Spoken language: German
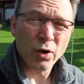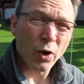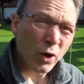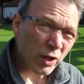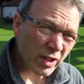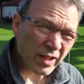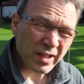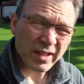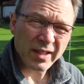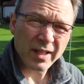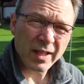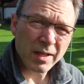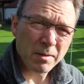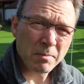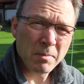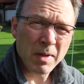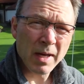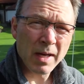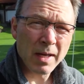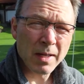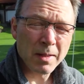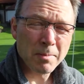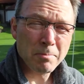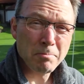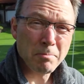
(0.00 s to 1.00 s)
trotzdem
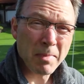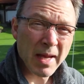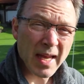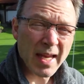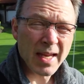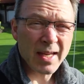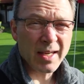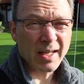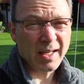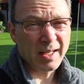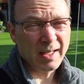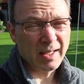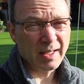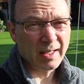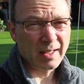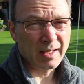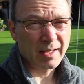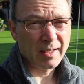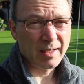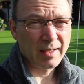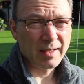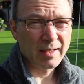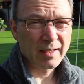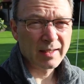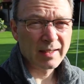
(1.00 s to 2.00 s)
mähe
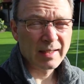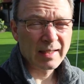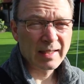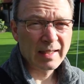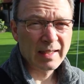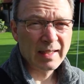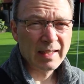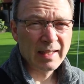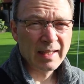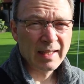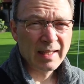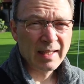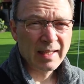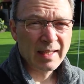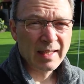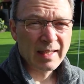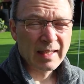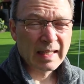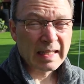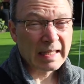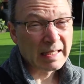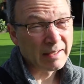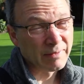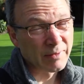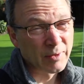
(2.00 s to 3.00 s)
ich.
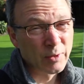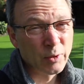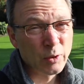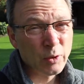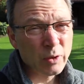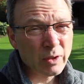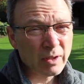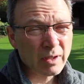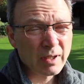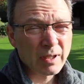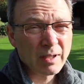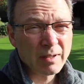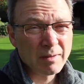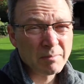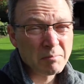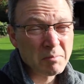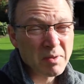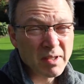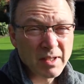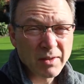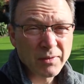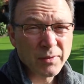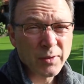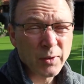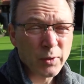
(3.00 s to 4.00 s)
Ja, verrückt, ein
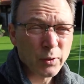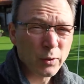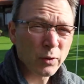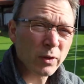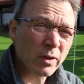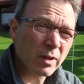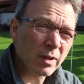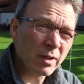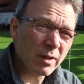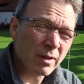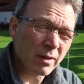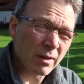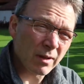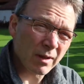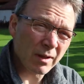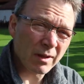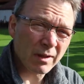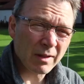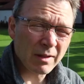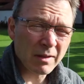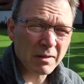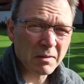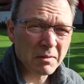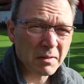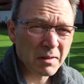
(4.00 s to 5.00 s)
bisschen verrückt.
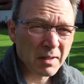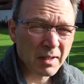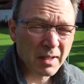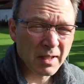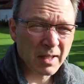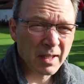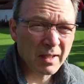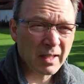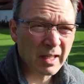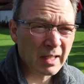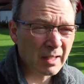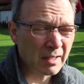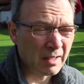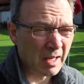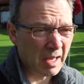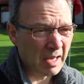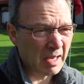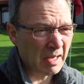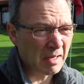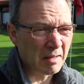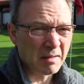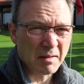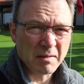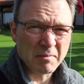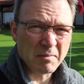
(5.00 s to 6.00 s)
Äh, jeder denkt,
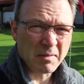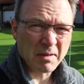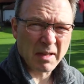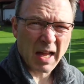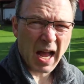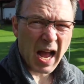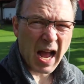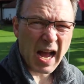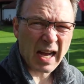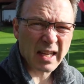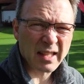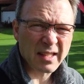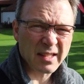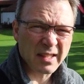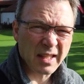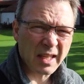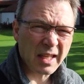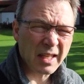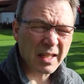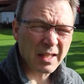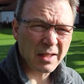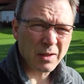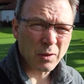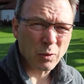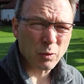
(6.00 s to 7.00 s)
ey,
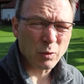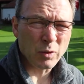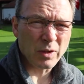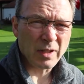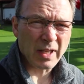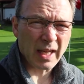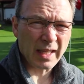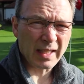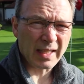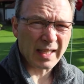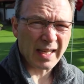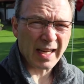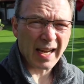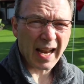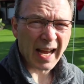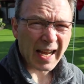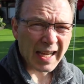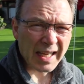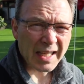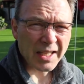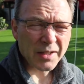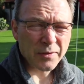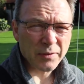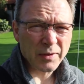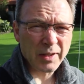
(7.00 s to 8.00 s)
nachsehen und dann
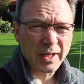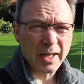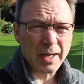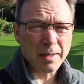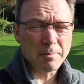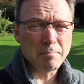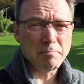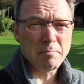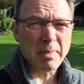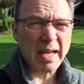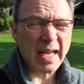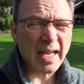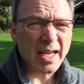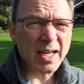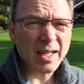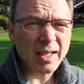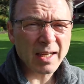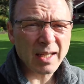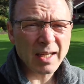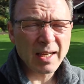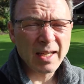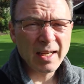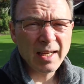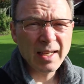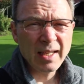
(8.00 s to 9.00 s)
gleich wieder
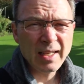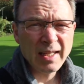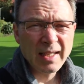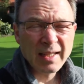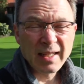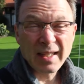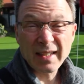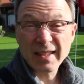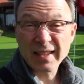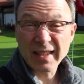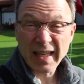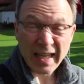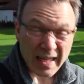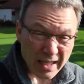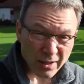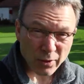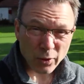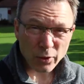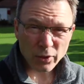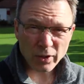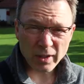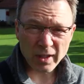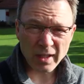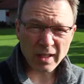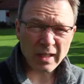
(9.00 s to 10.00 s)
mähen, das geht
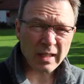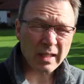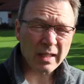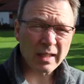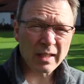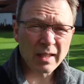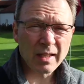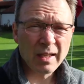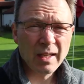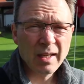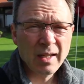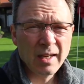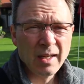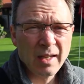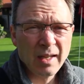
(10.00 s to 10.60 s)
doch nicht.